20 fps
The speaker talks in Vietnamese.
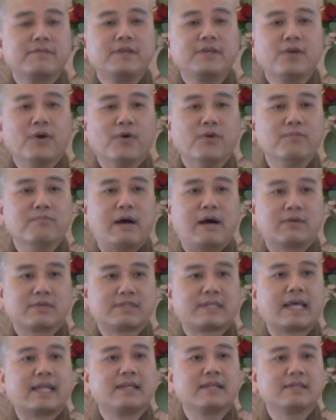ví dụ
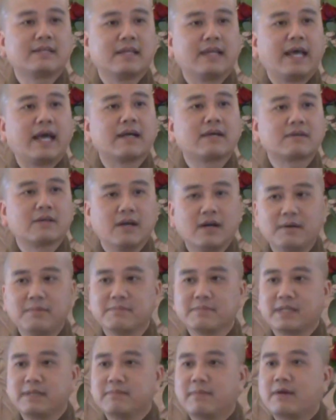màu xanh thì ăn
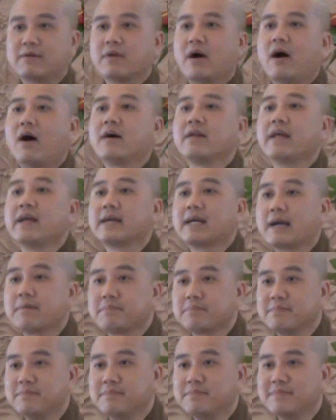cơm thì màu đỏ để
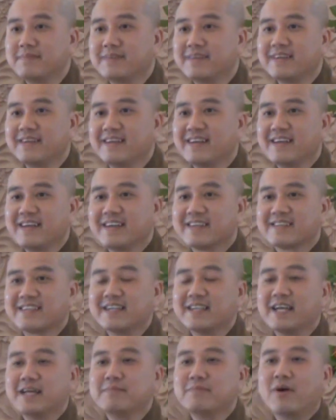gấp
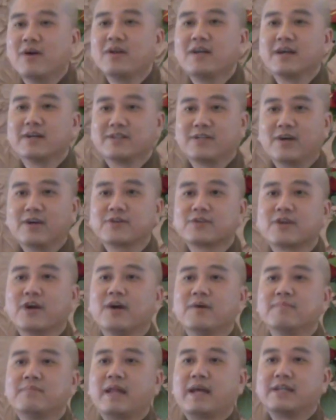cho nên mỗi lần dọn
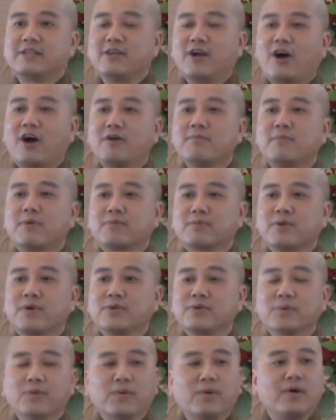cơm là dọn
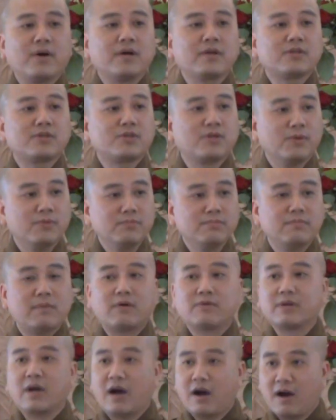một đôi đũa
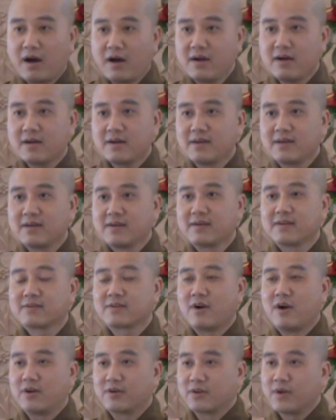chung màu đỏ
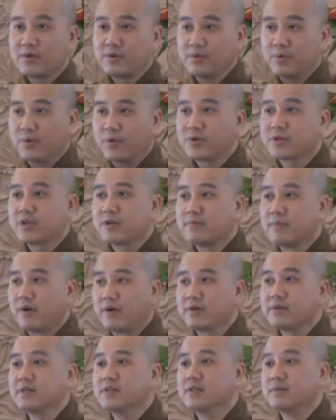còn đôi đũa cho
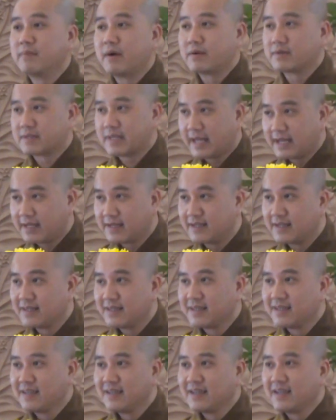mỗi người màu xanh
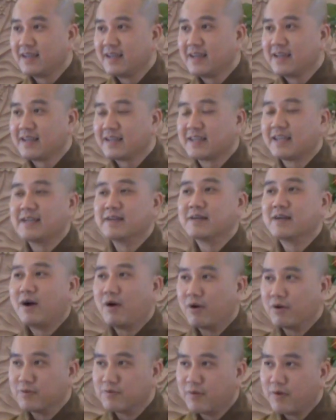thì
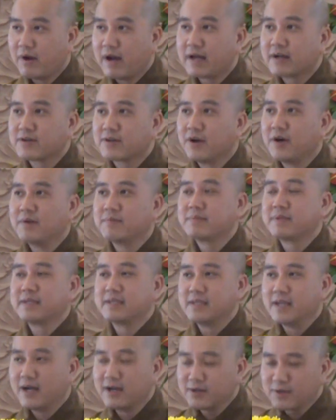ngồi vô ăn cơm
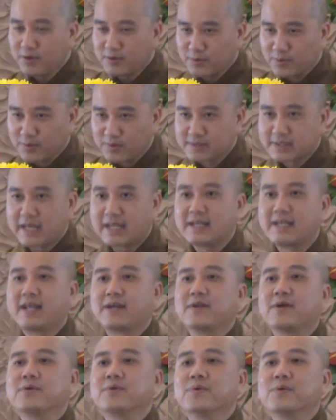thì nhớ đôi đũa
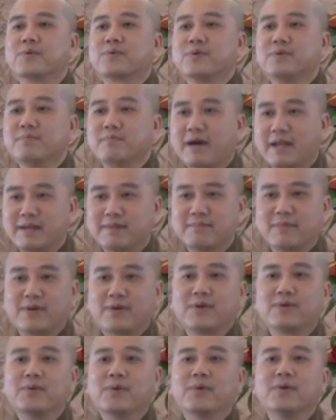xanh là đôi đũa của mình
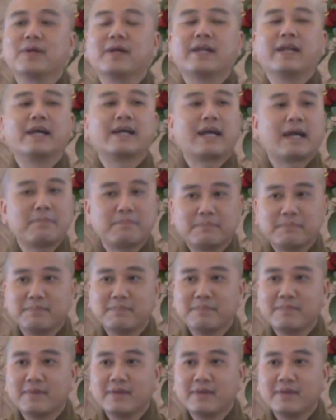mà đôi đũa là để gấp